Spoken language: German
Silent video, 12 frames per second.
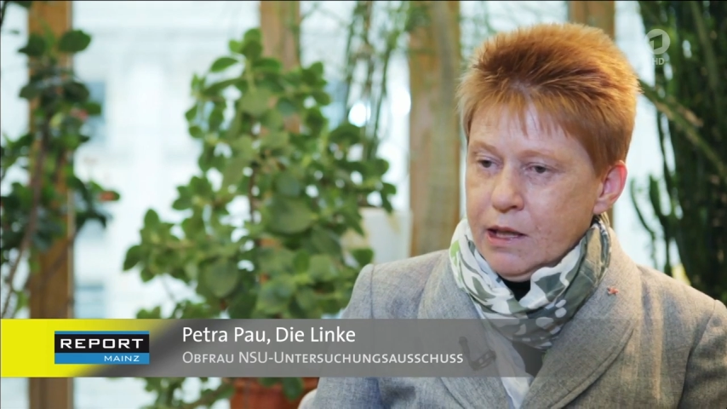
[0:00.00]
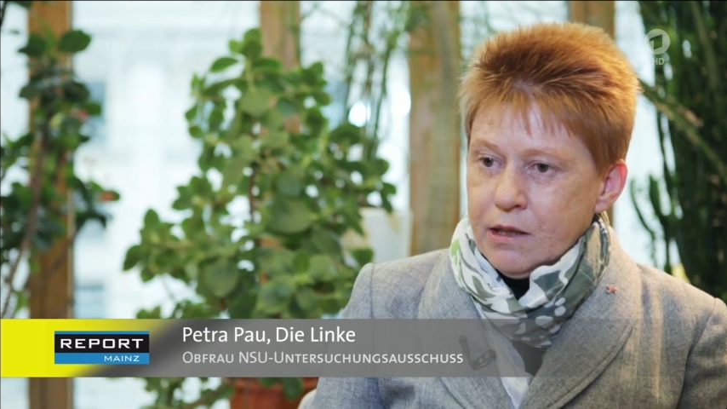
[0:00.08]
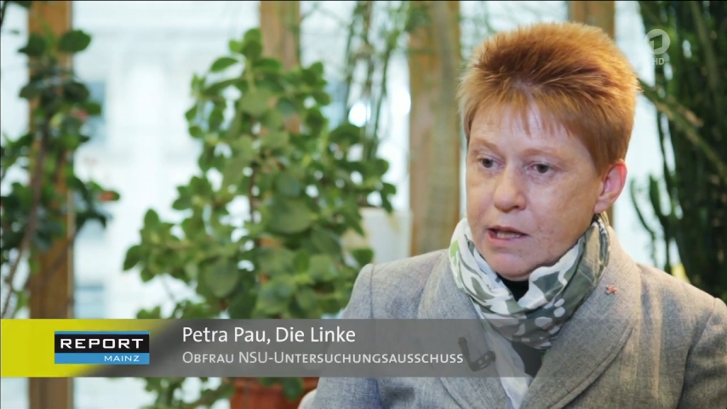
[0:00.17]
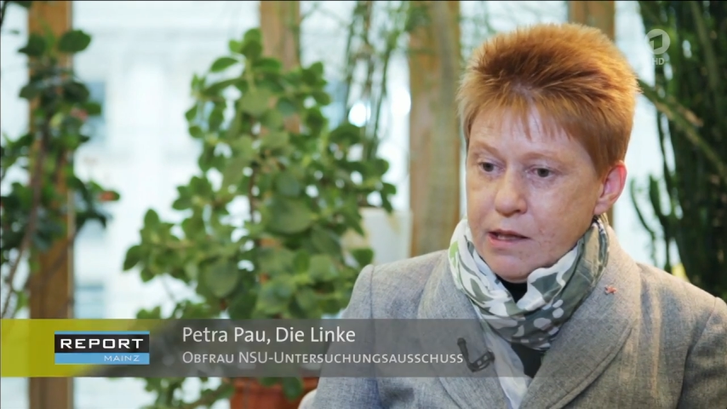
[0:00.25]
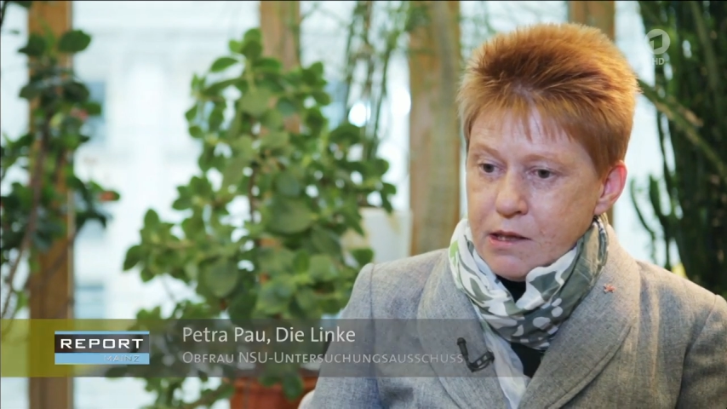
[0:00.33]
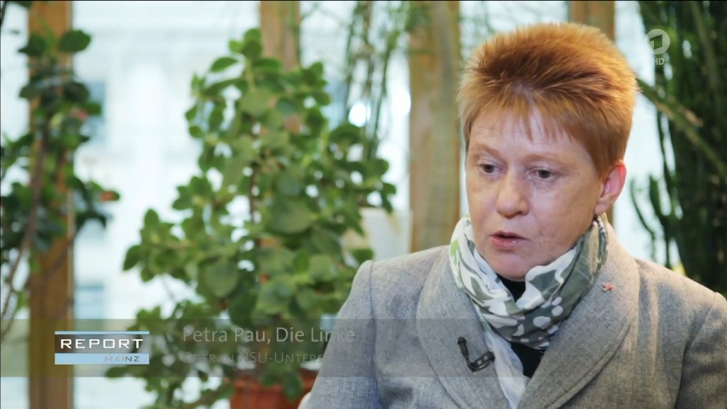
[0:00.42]

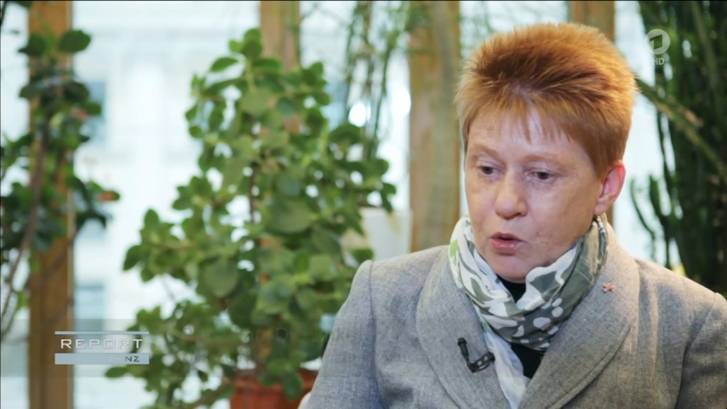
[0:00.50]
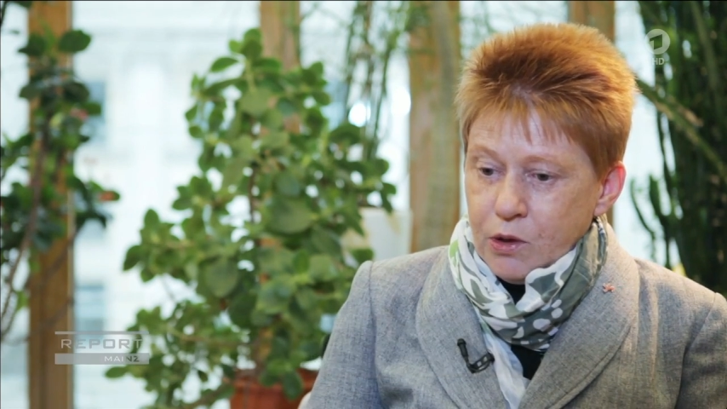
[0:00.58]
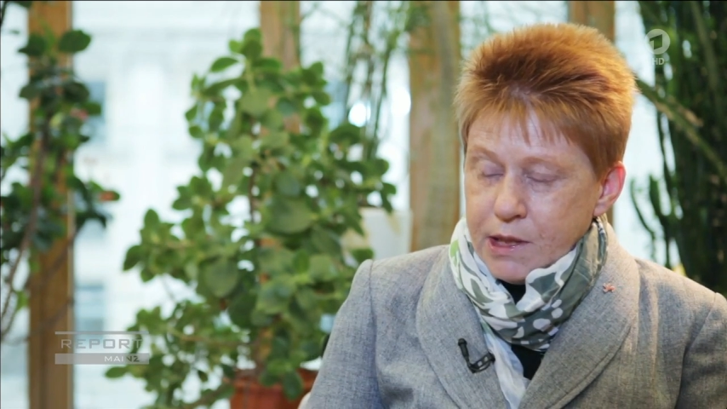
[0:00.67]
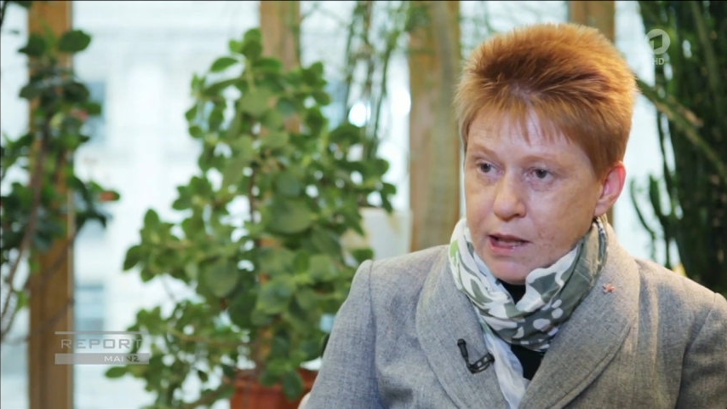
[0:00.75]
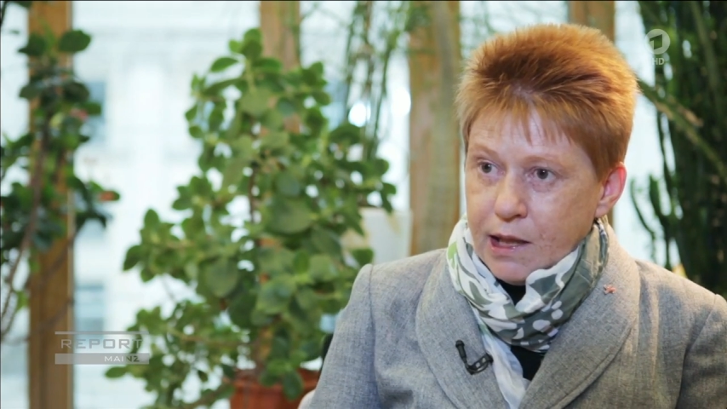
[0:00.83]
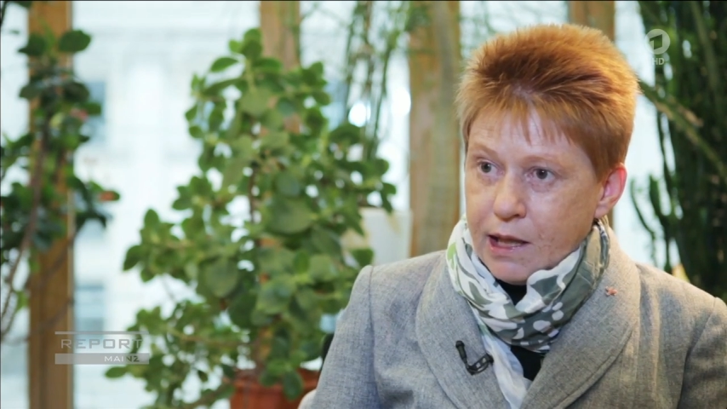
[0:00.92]
diese
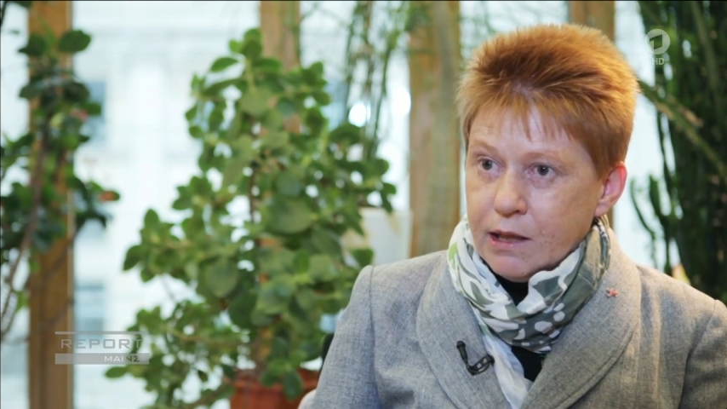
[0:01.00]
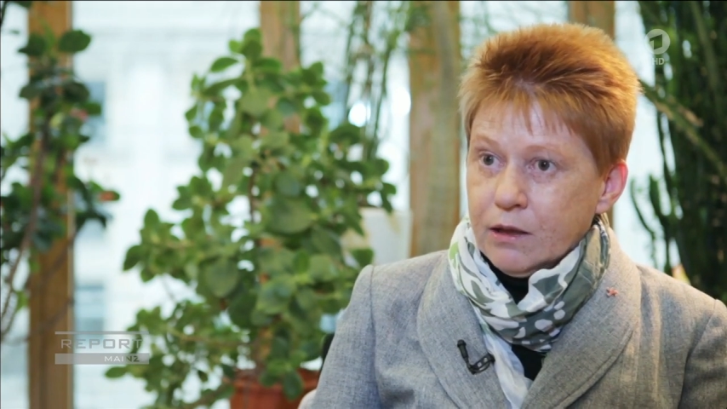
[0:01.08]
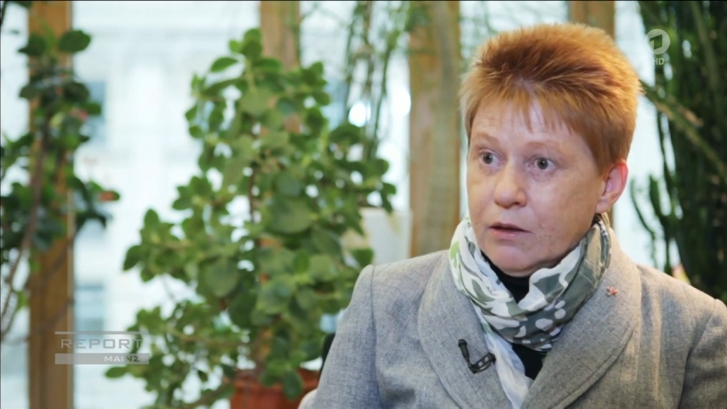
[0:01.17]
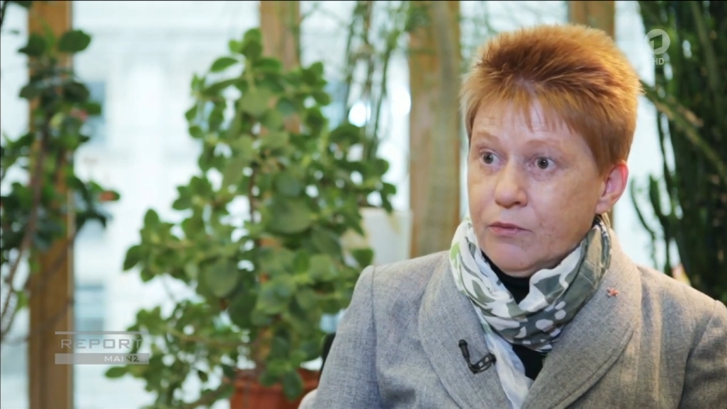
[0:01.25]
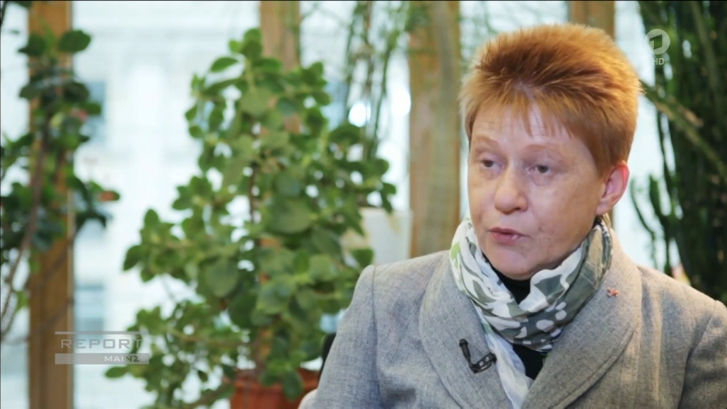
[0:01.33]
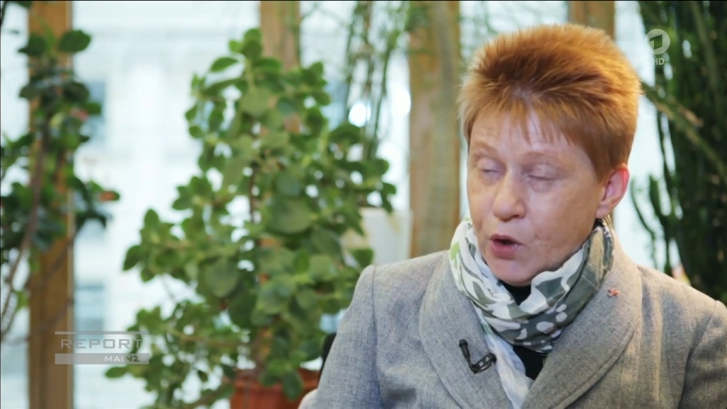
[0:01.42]

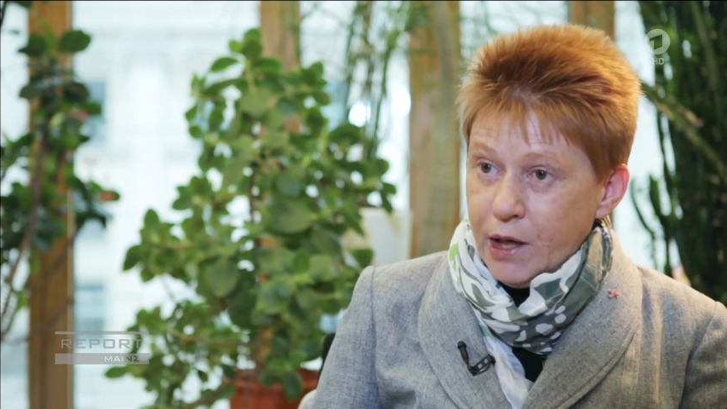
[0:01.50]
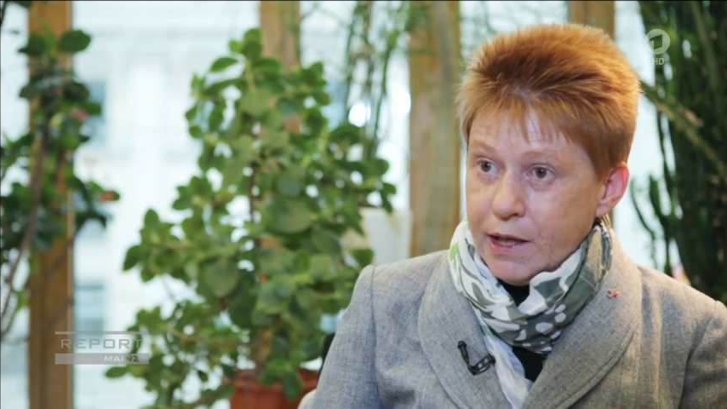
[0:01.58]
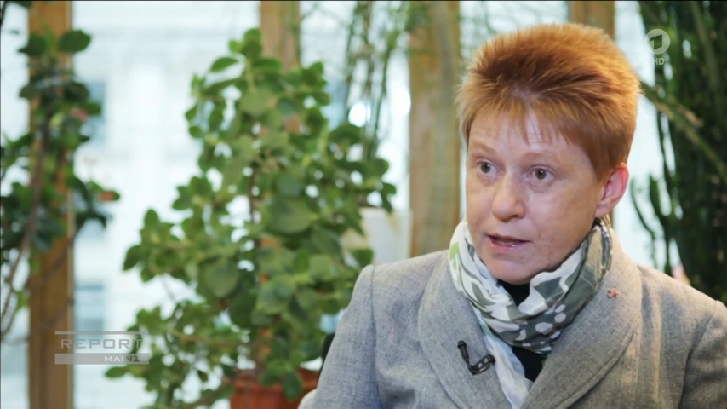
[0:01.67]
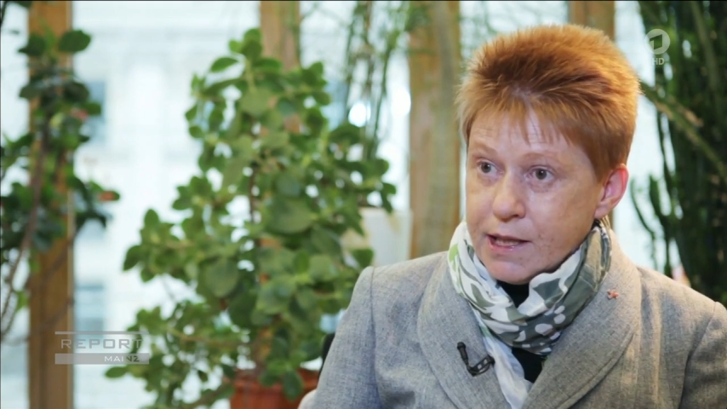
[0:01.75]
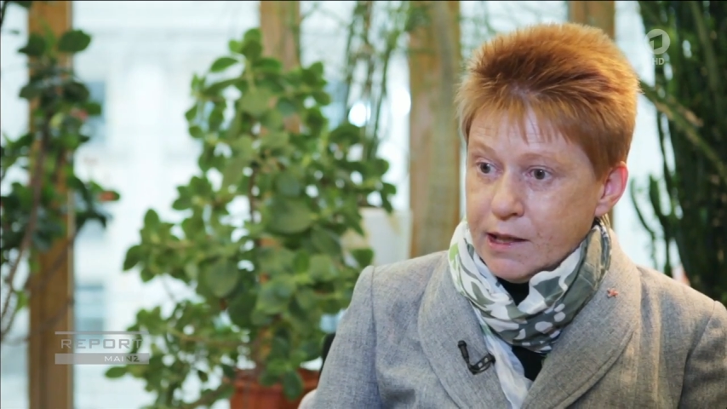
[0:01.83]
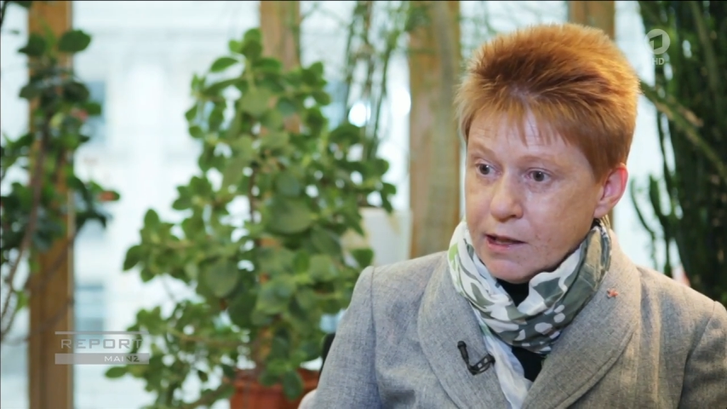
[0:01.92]
Unterlagen
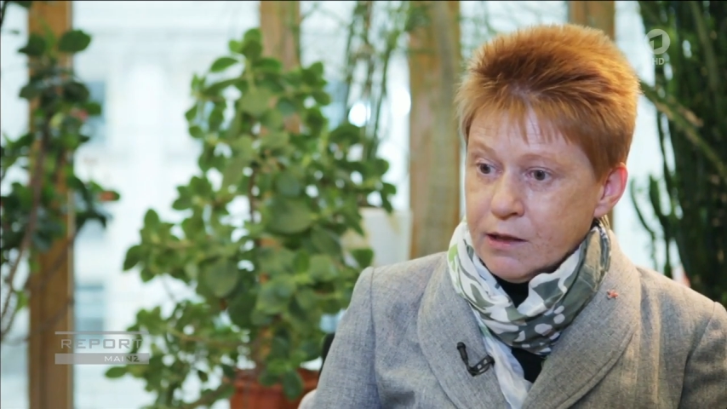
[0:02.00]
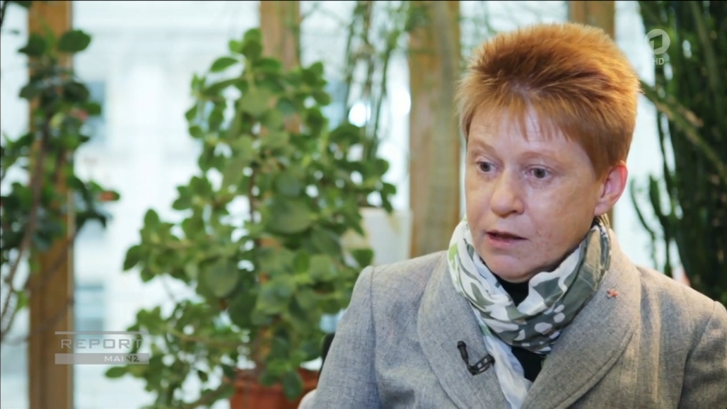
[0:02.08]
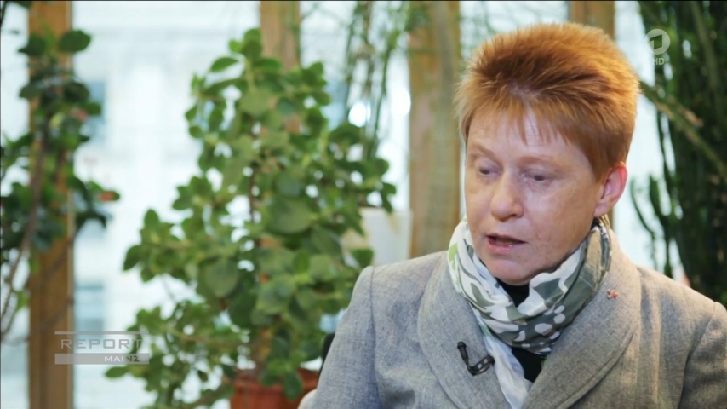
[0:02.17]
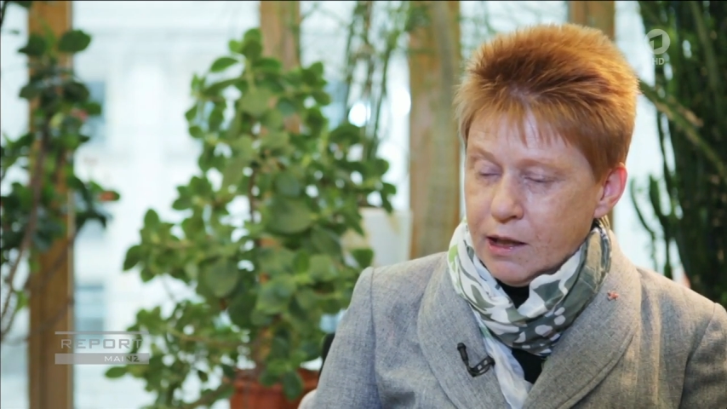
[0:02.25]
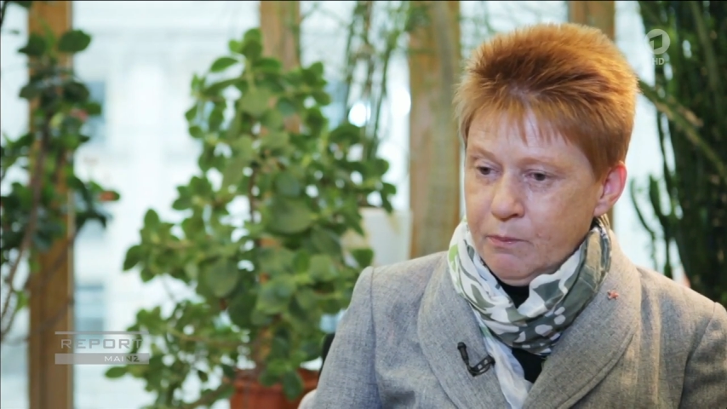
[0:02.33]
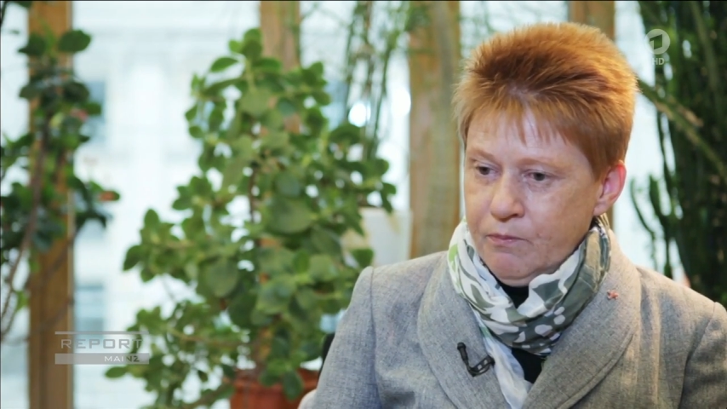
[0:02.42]
vorenthalten
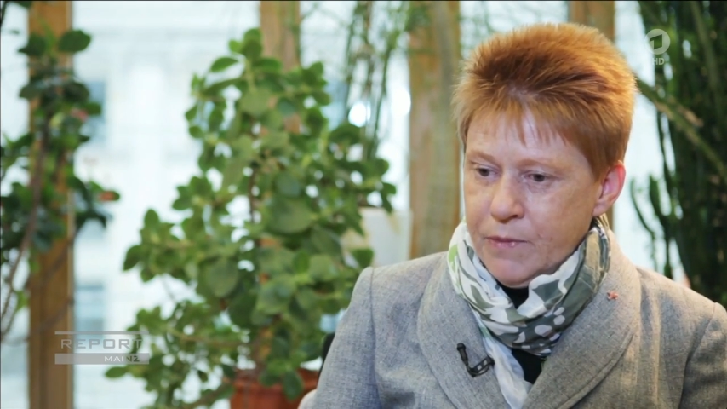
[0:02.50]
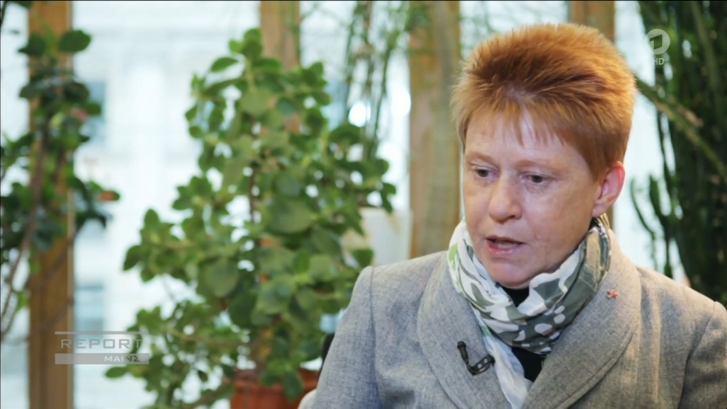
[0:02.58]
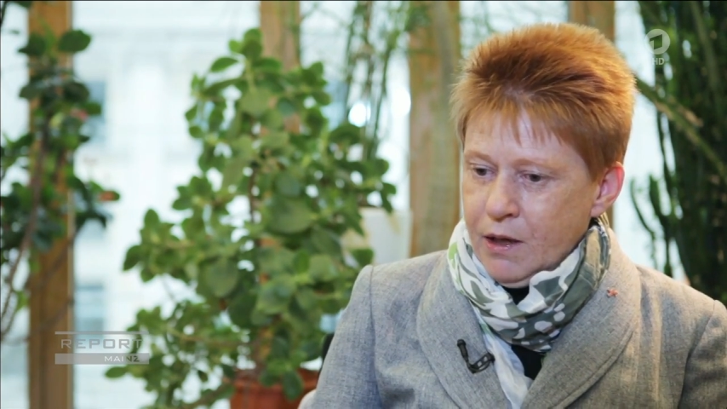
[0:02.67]
haben.